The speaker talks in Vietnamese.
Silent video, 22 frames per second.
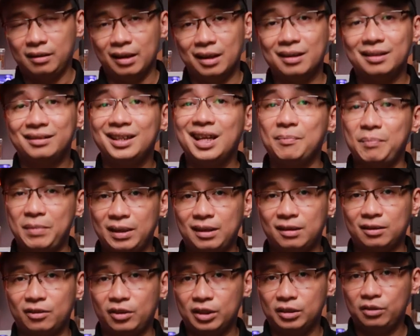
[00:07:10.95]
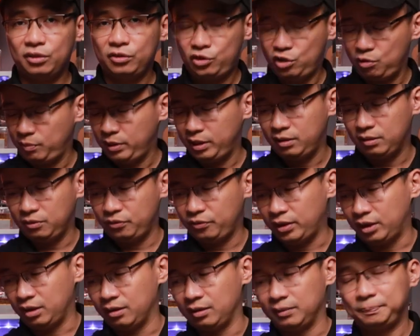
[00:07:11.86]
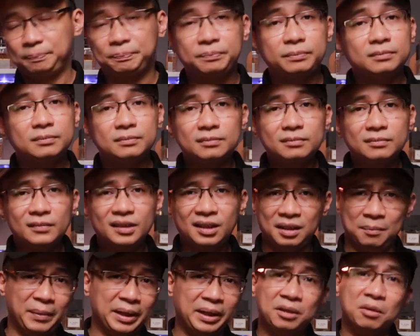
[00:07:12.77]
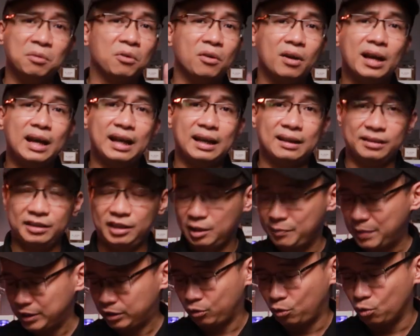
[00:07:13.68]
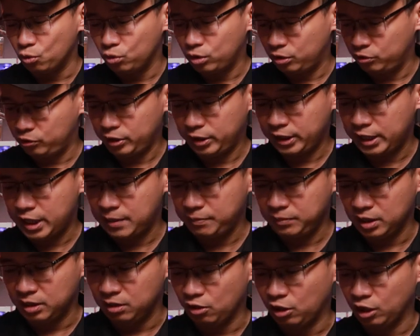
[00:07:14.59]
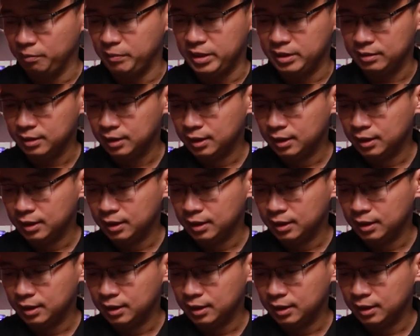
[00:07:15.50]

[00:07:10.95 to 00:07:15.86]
Đấy là tiện mình đang nói thôi, chứ mình không phải là mình không có hàng những cái batch cũ thôi, cho nên các em đừng hỏi mình.